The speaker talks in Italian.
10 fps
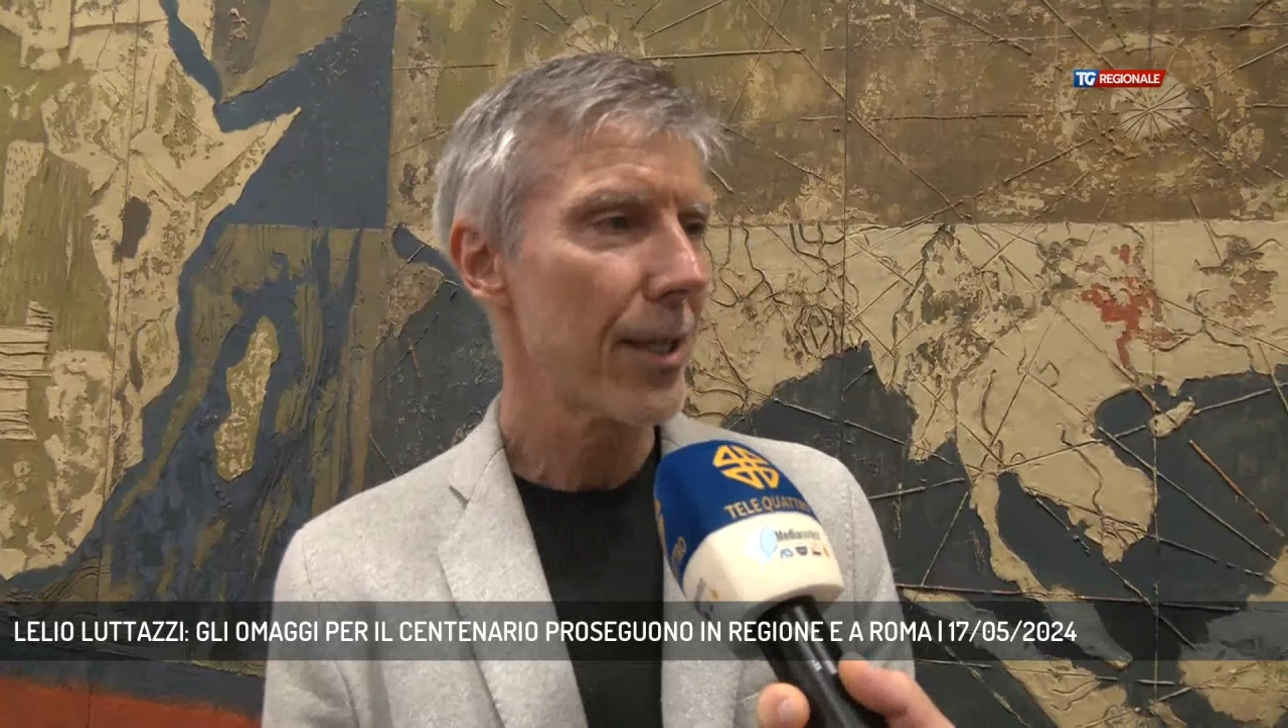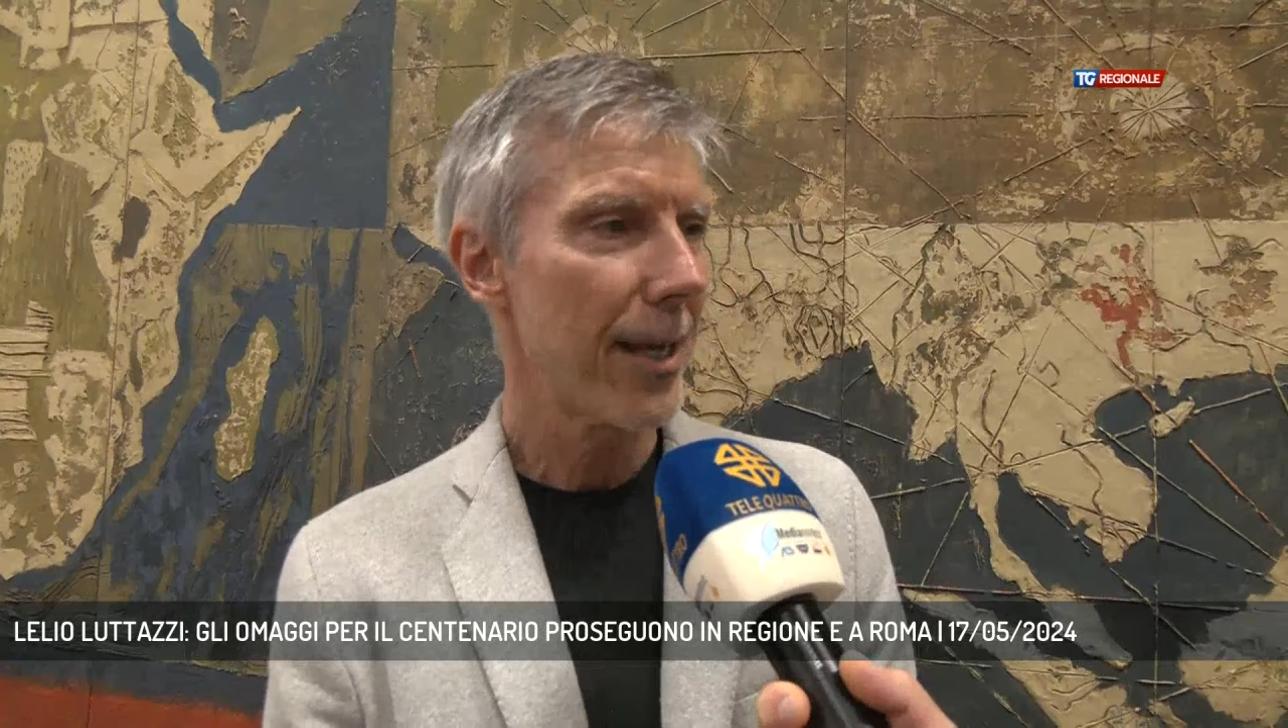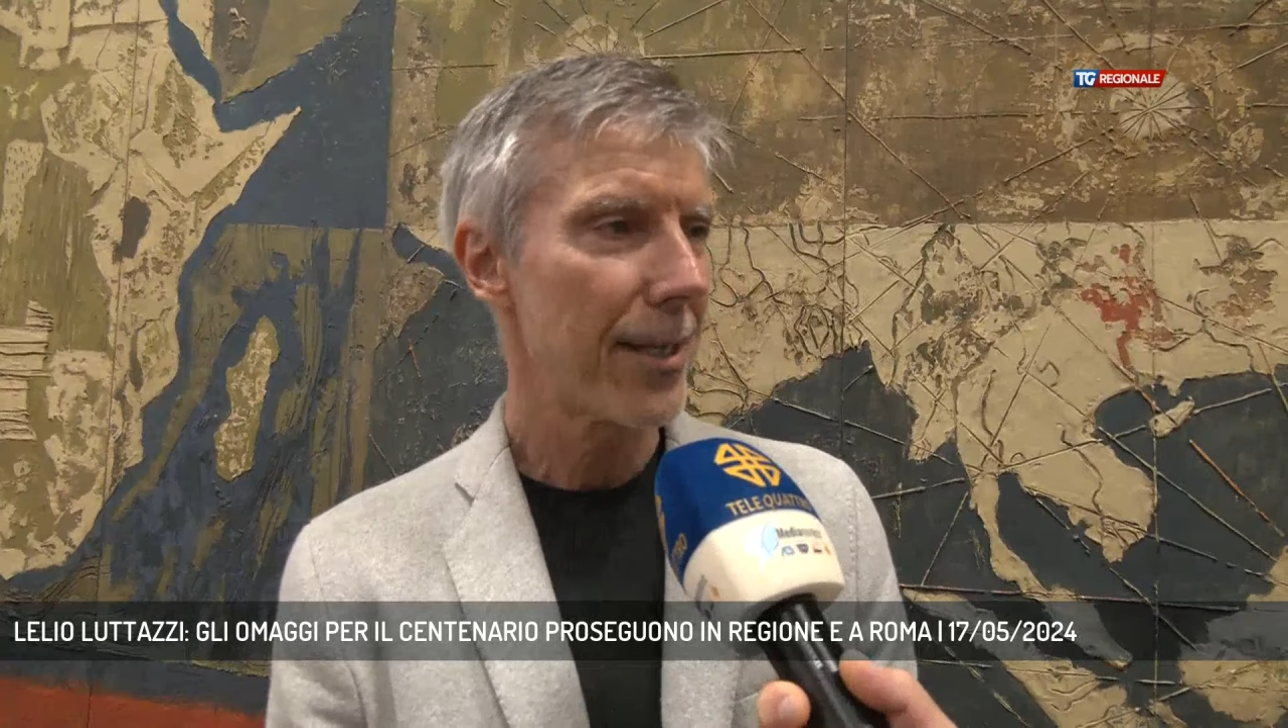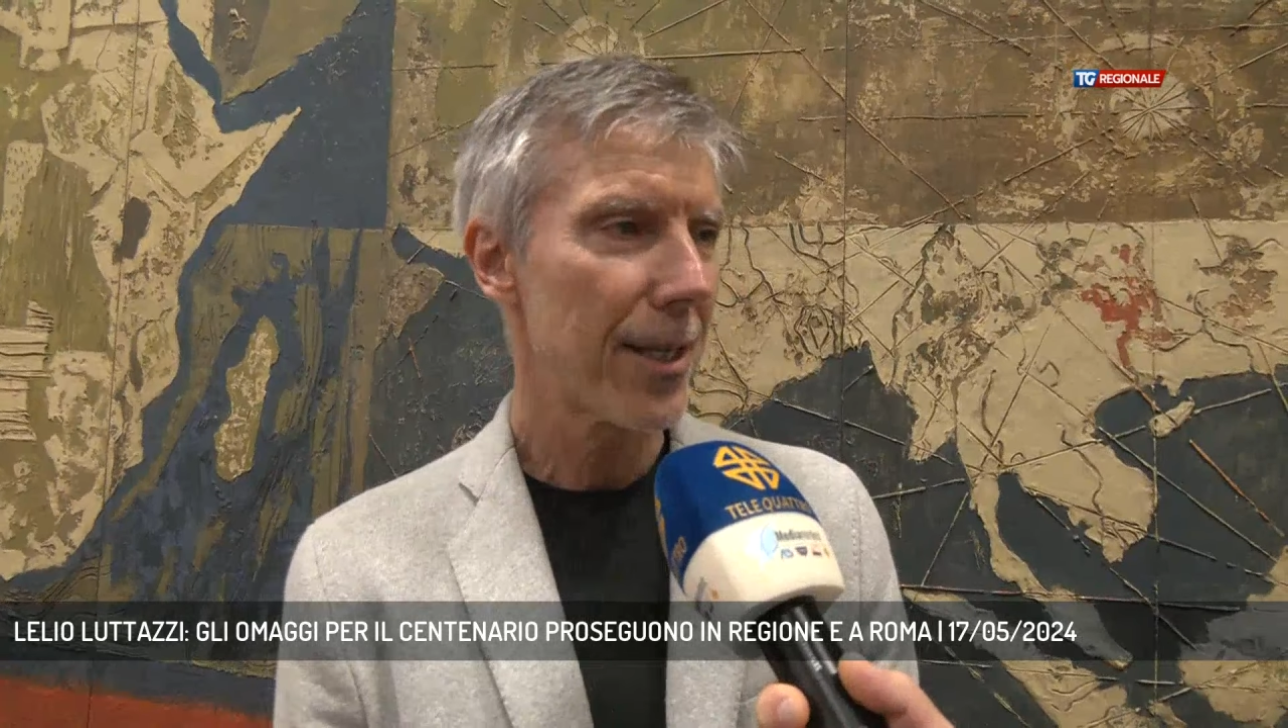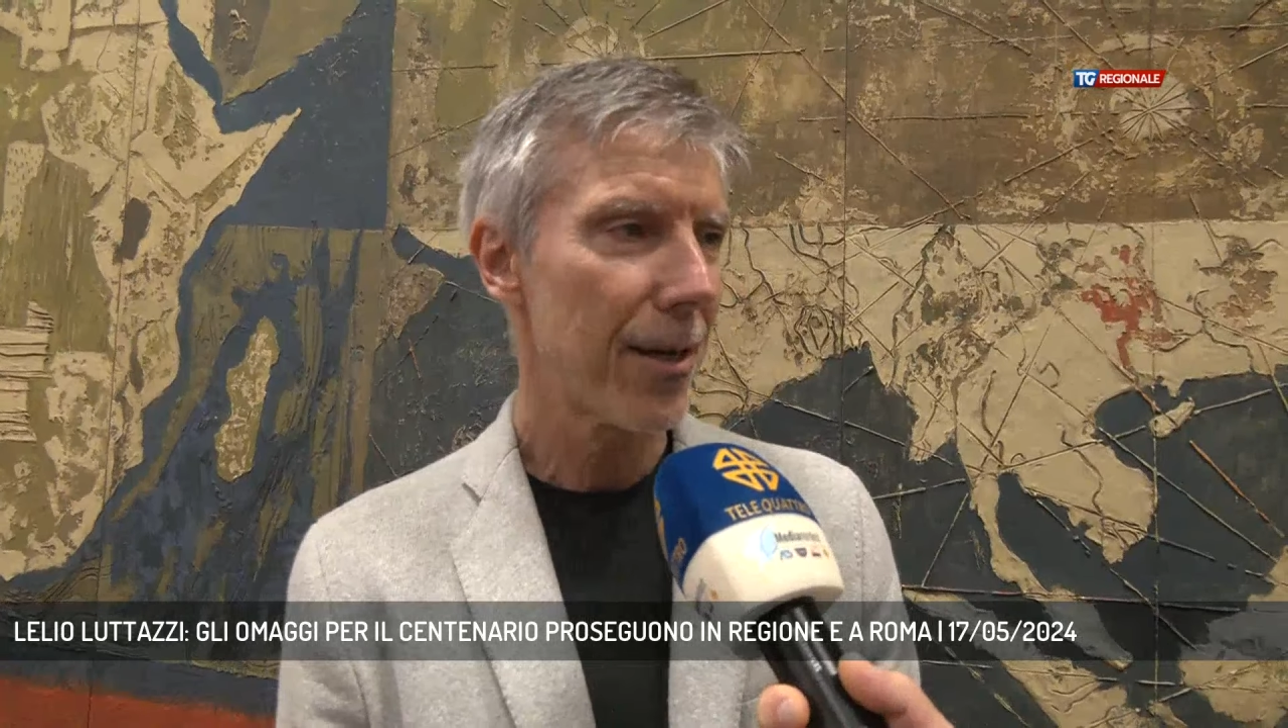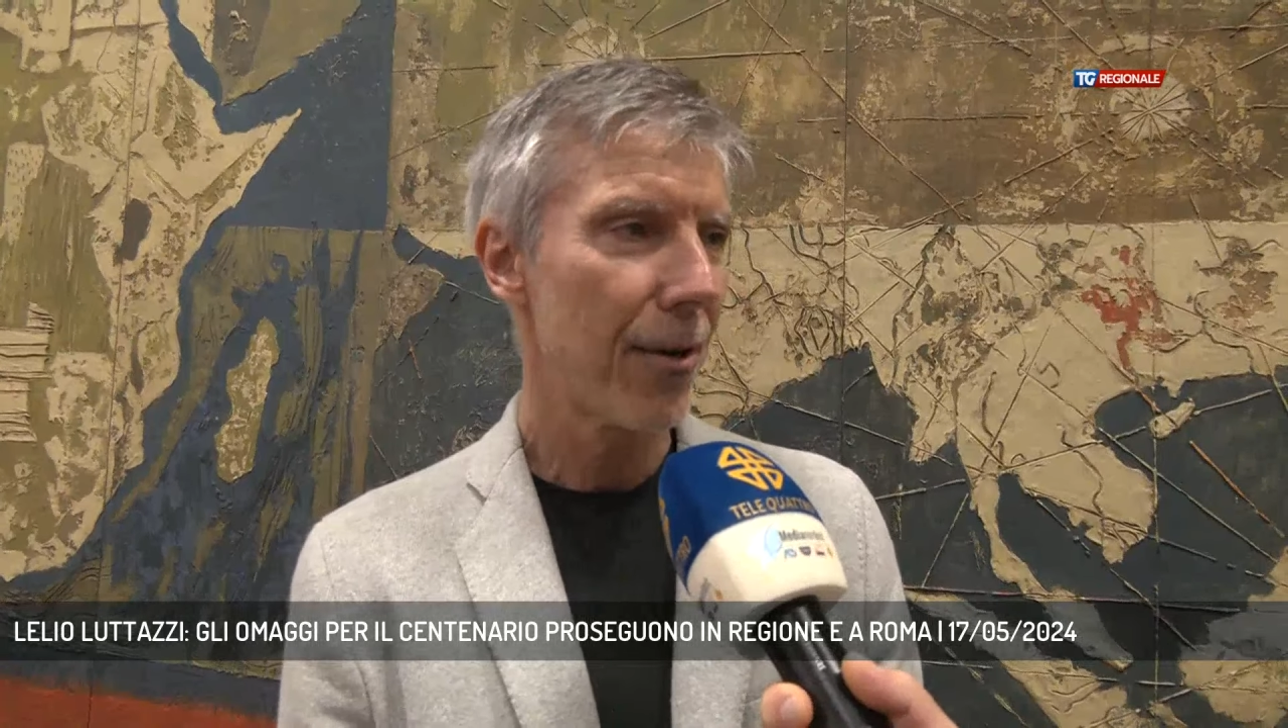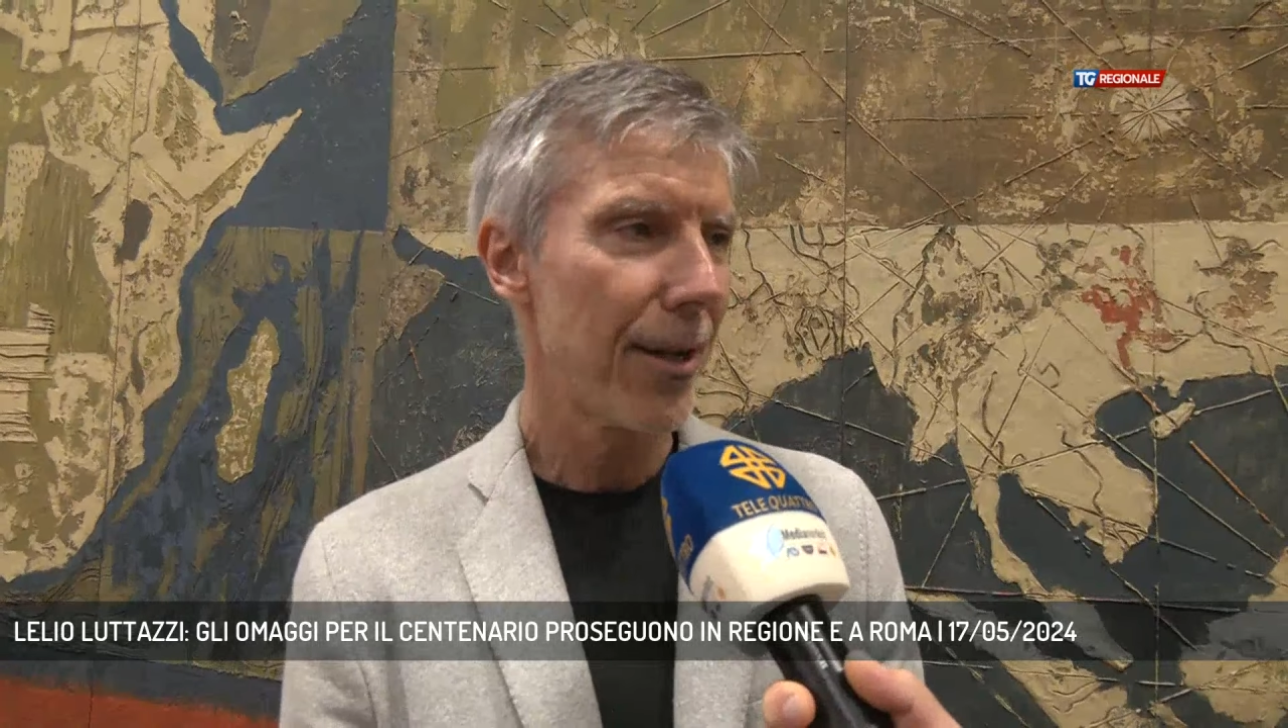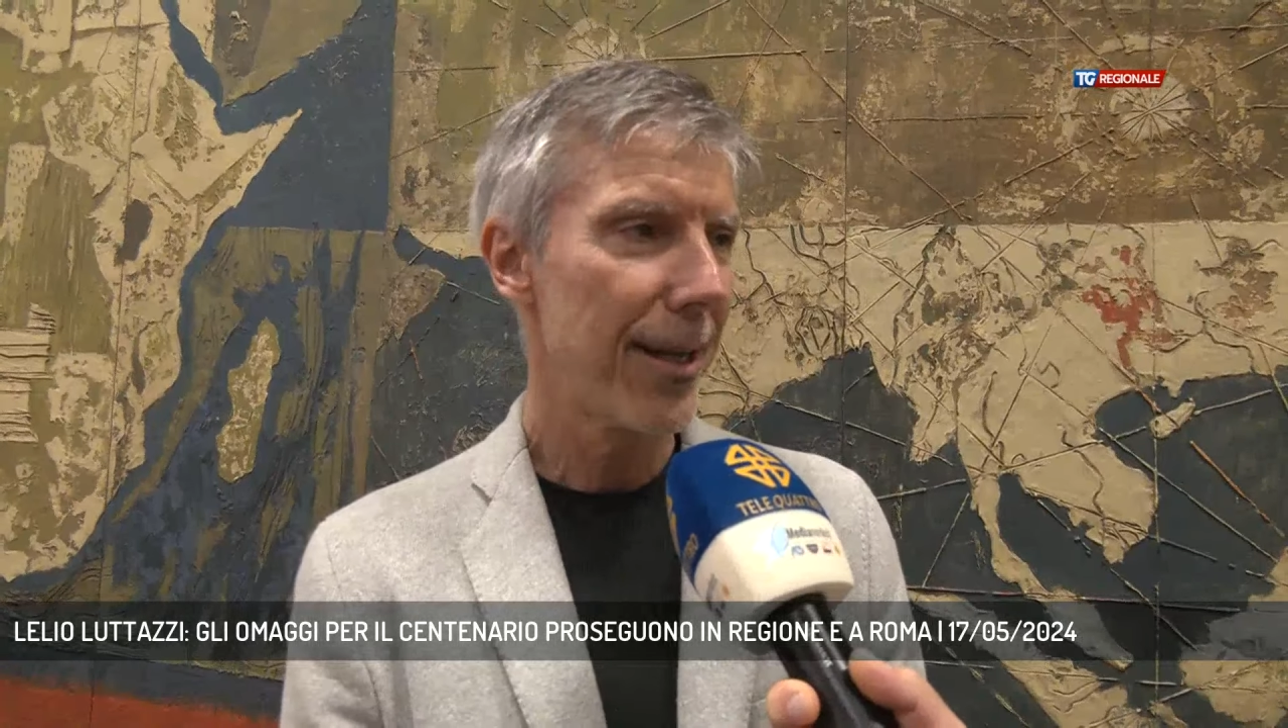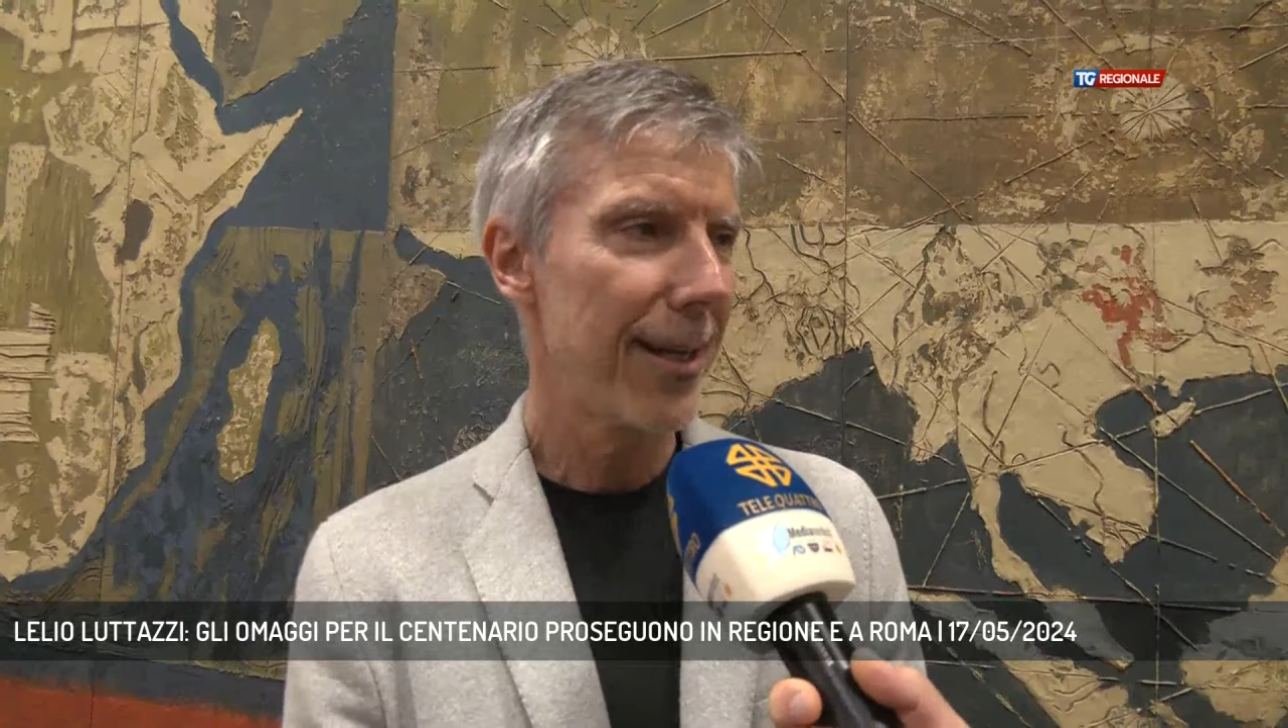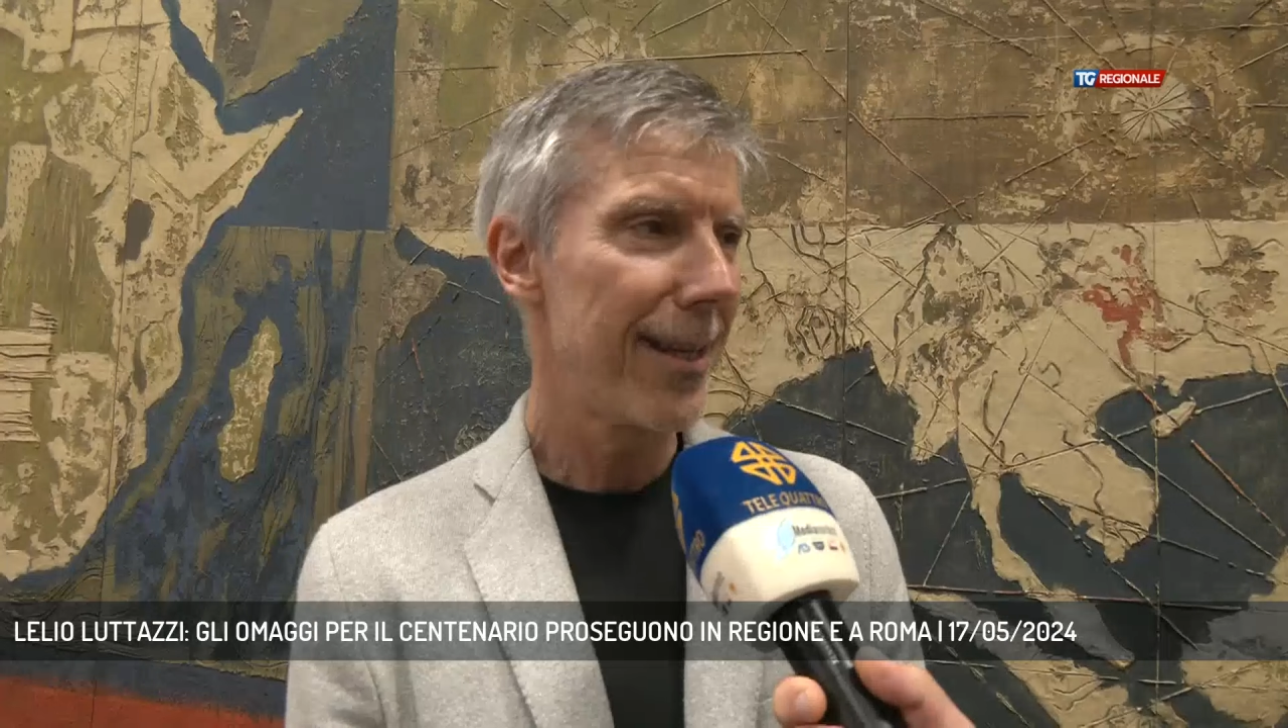dai
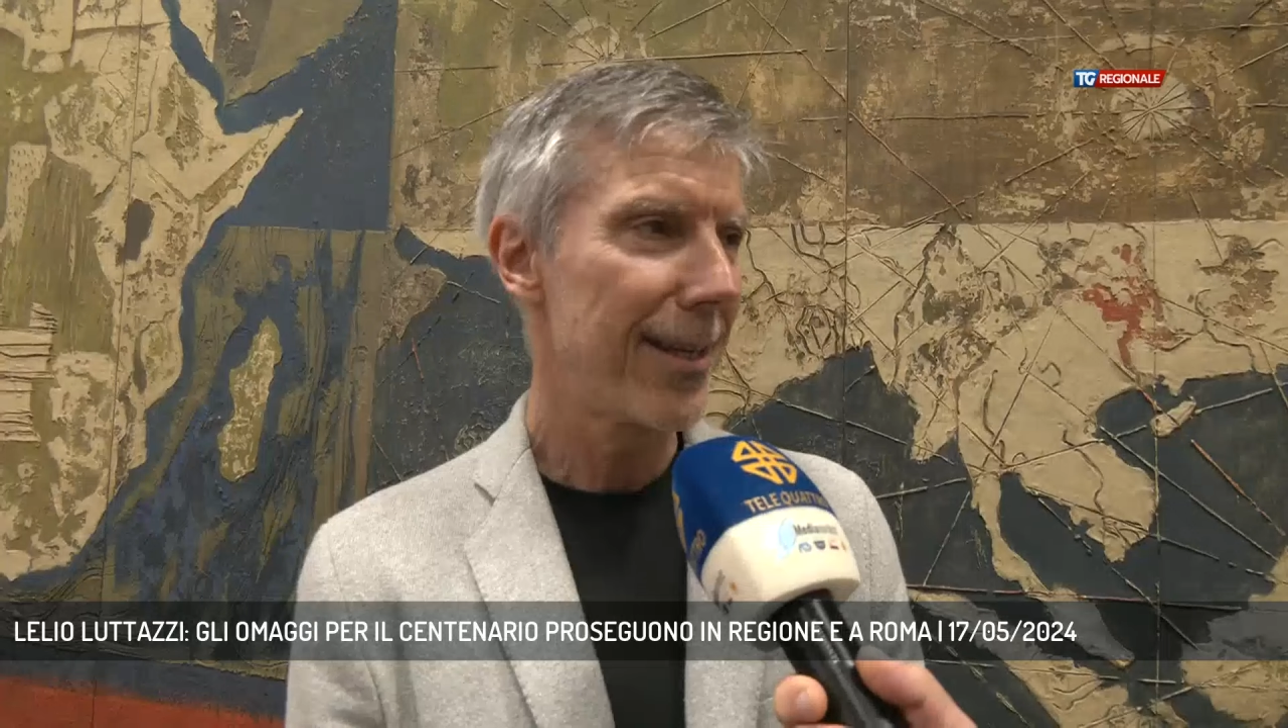singoli,